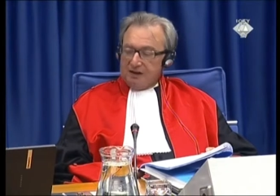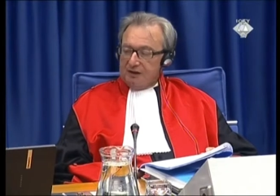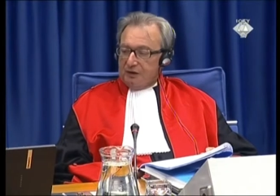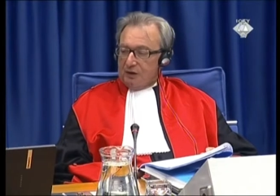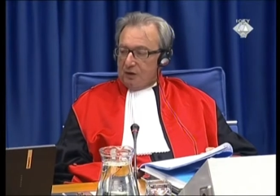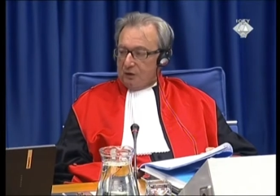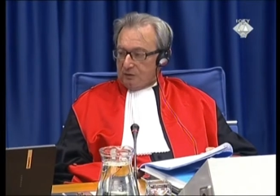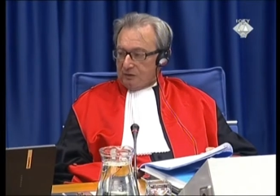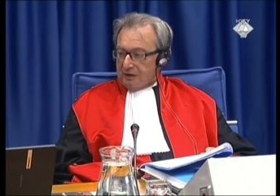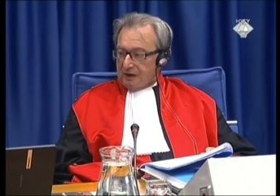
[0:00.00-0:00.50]

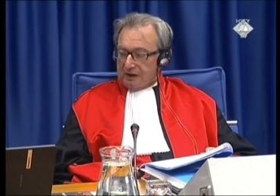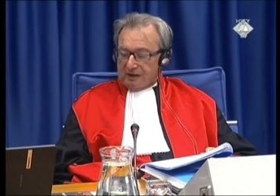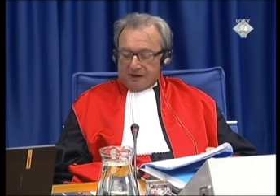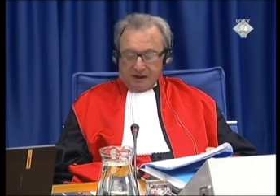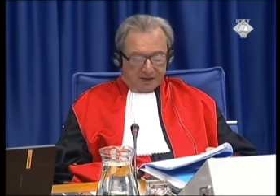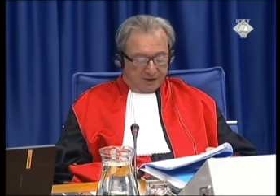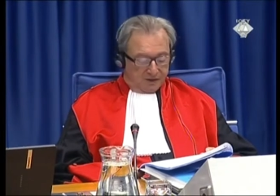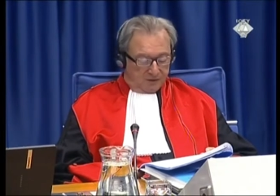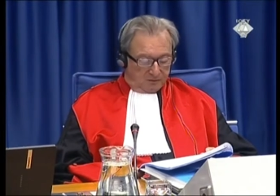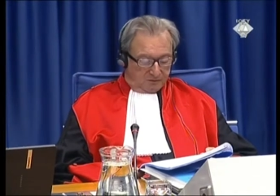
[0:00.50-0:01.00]
euh, vous faites
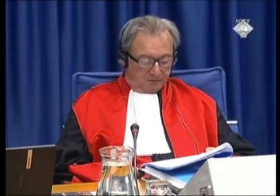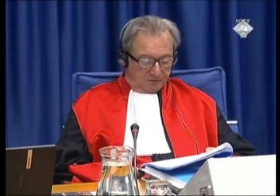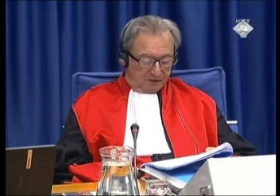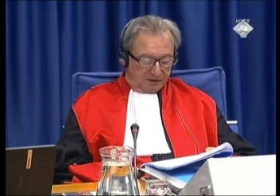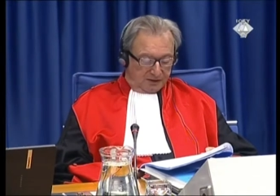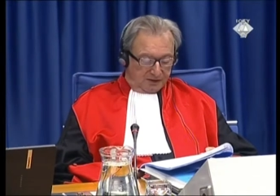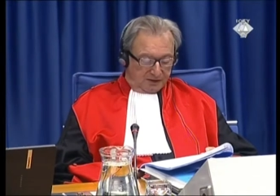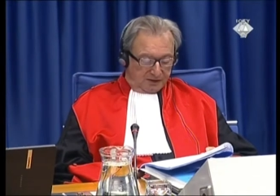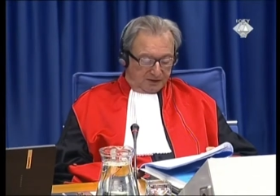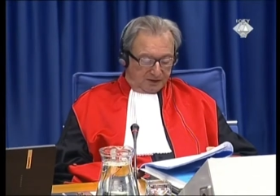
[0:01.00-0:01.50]

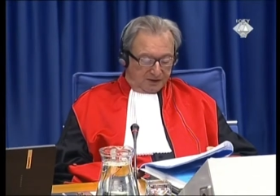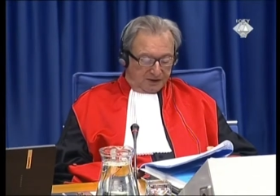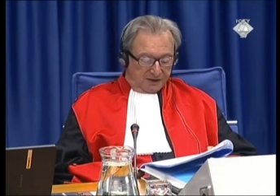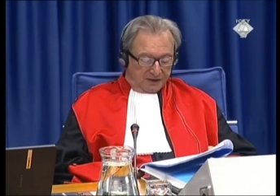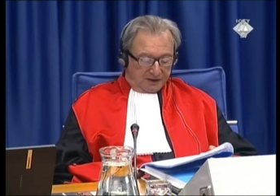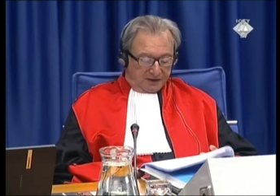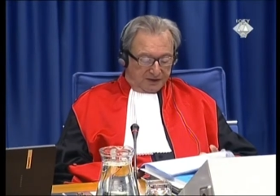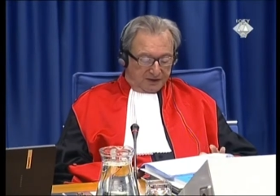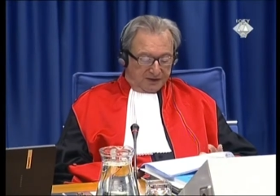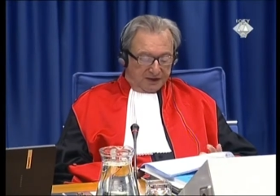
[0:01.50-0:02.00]
partie,
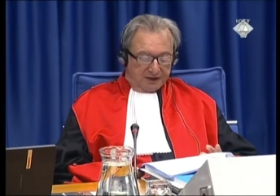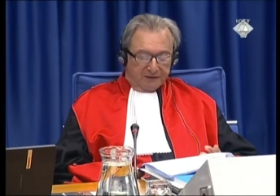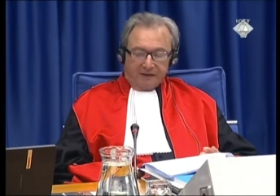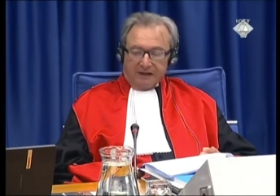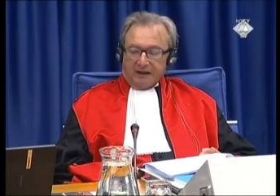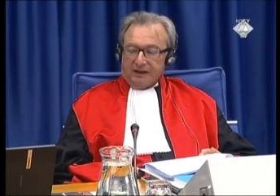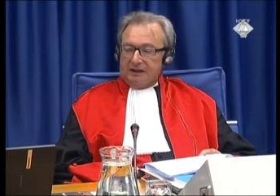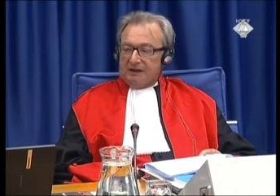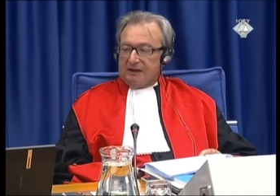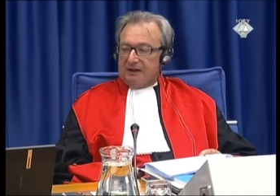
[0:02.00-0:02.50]

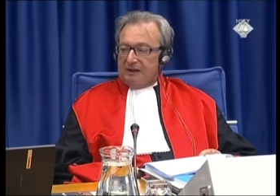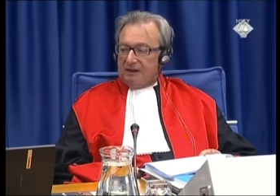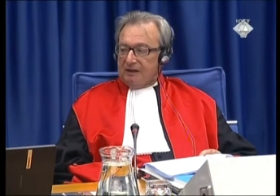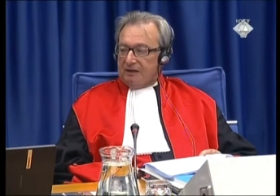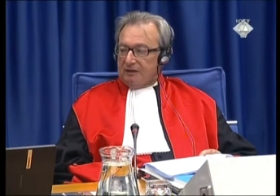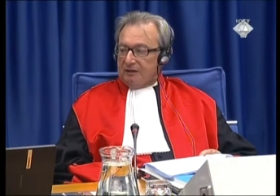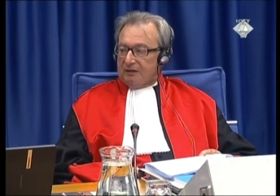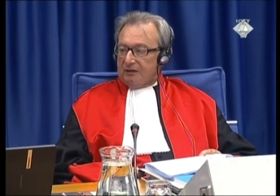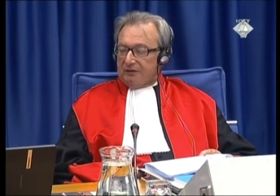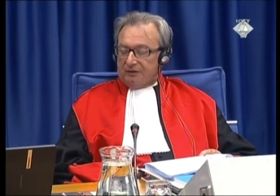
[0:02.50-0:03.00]
agissant
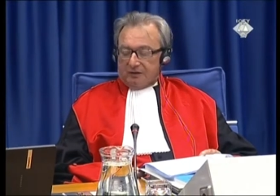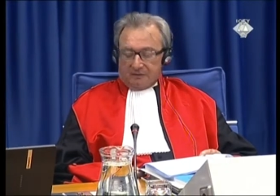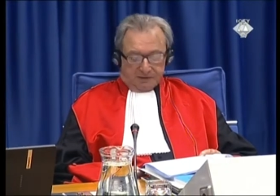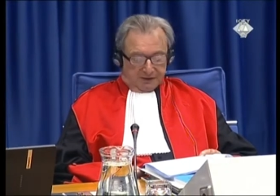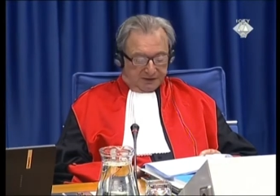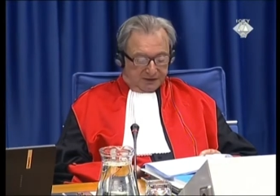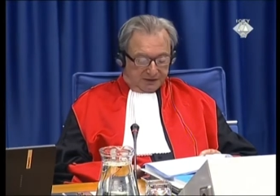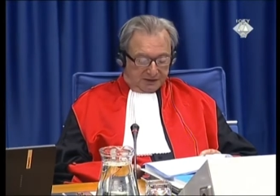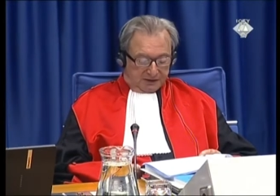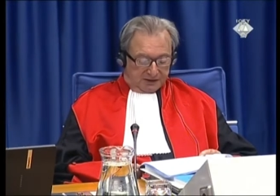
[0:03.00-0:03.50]

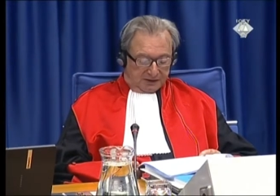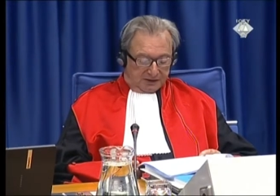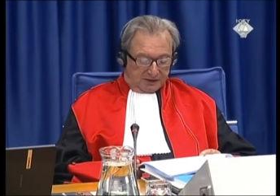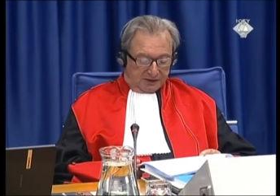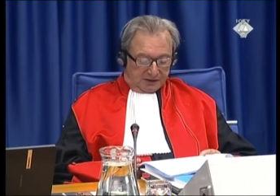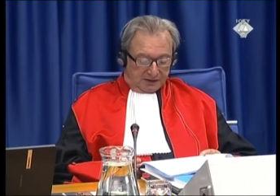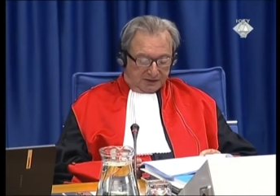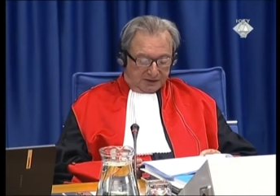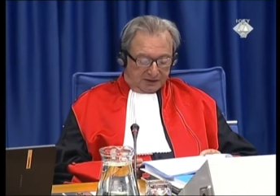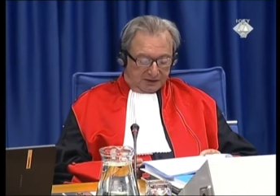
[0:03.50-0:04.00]
individuellement ou de
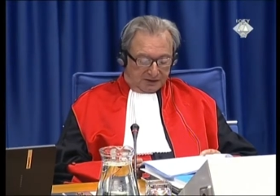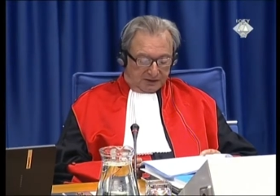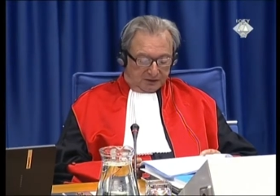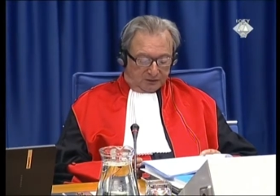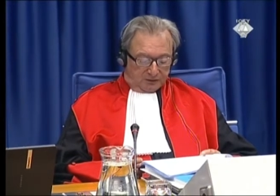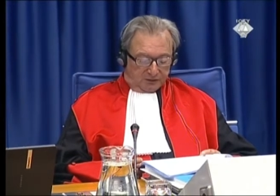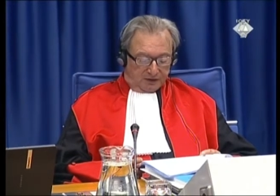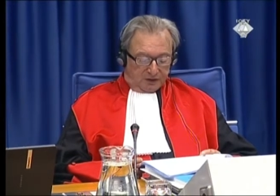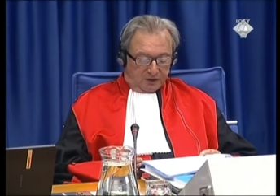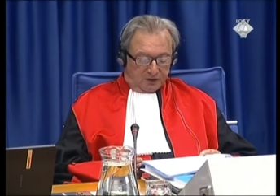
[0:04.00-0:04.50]
concert
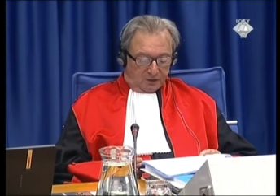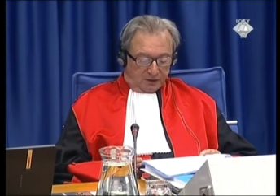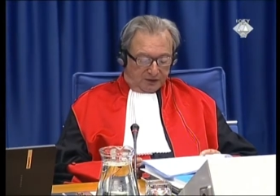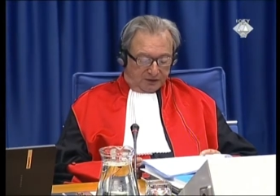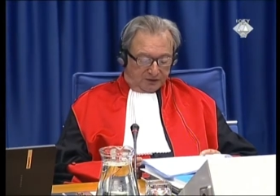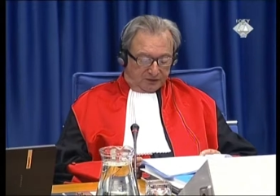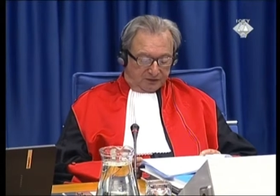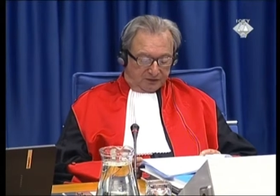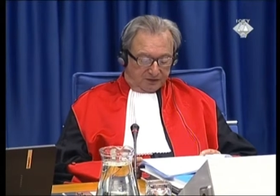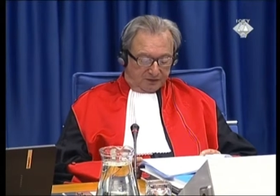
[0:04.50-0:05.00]
avec d'autres
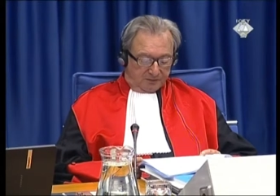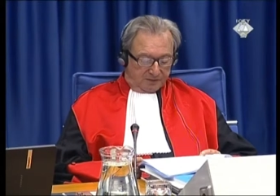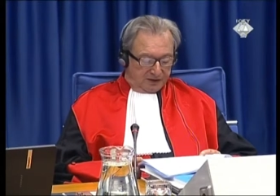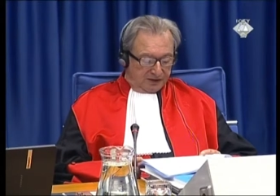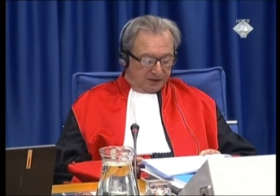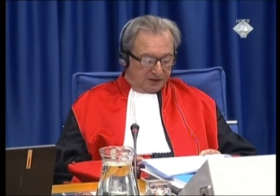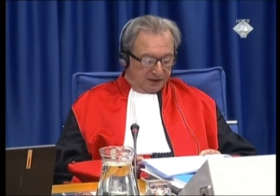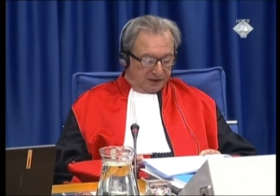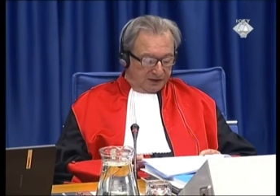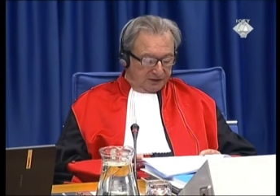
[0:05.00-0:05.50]

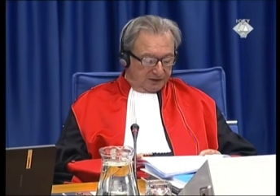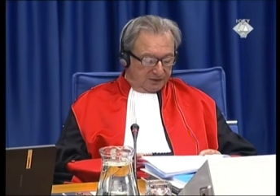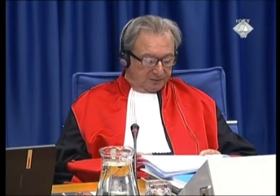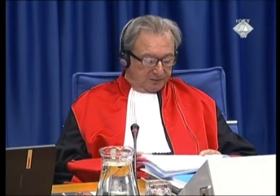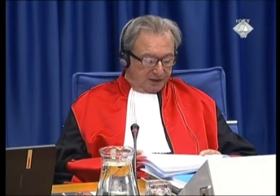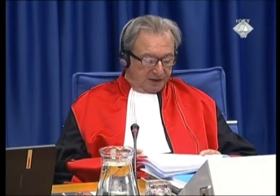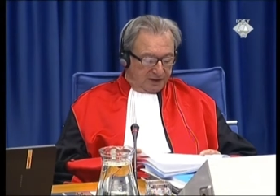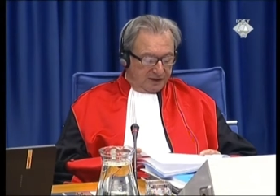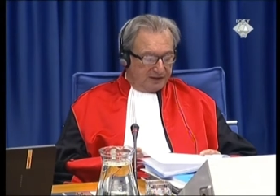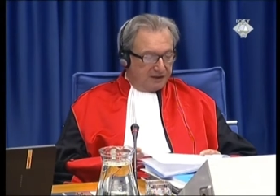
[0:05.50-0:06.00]
personnes,
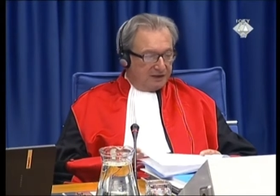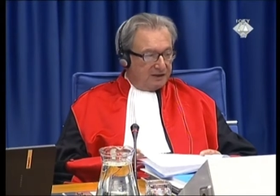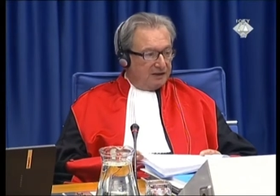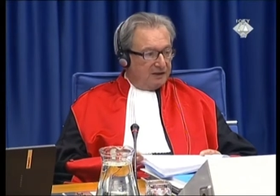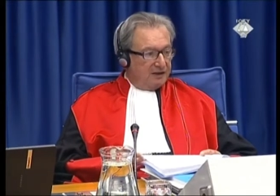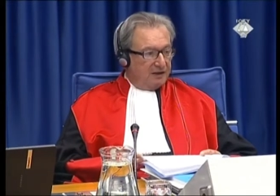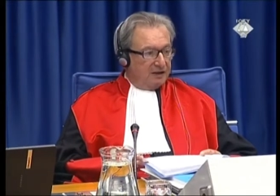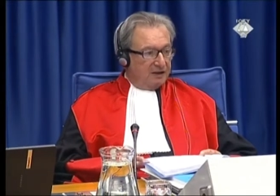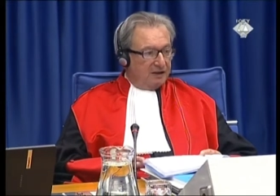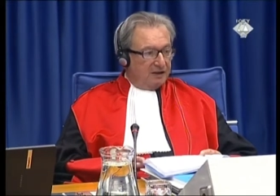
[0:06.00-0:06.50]

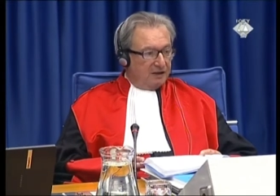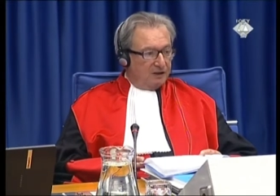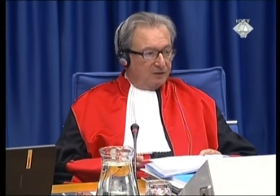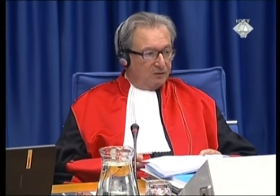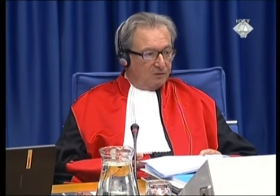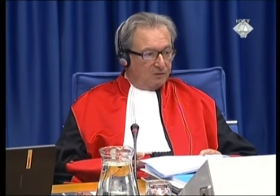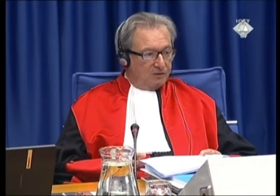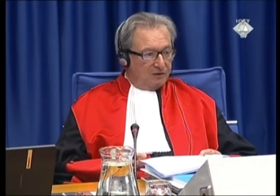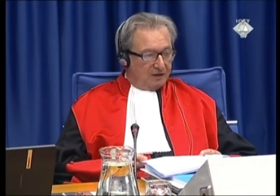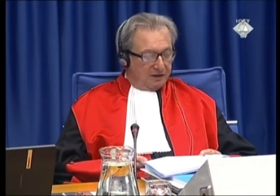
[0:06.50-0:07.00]

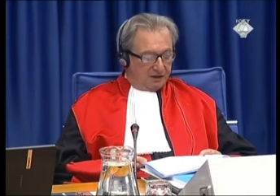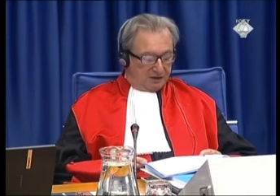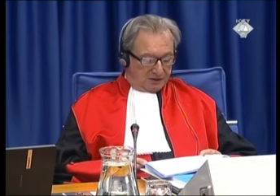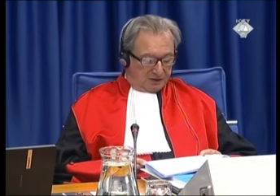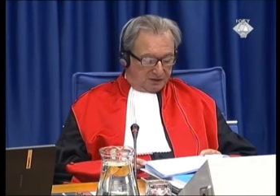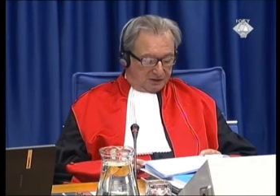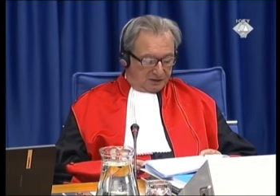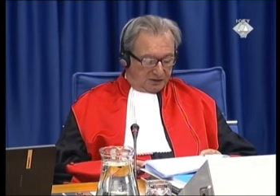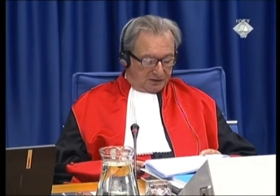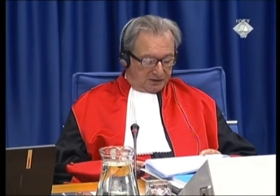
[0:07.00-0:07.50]
connues ou
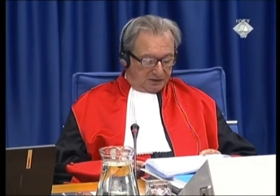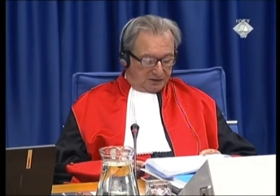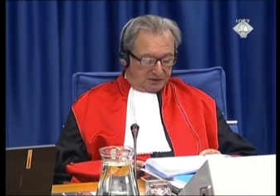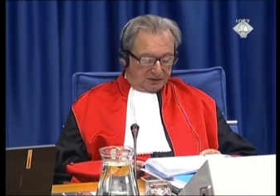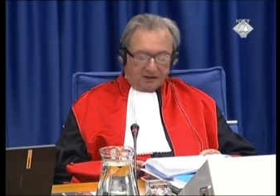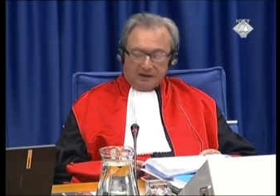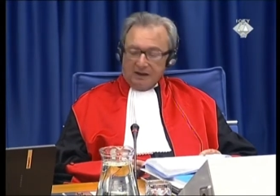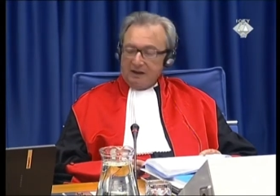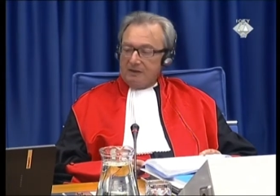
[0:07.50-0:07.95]
inconnues,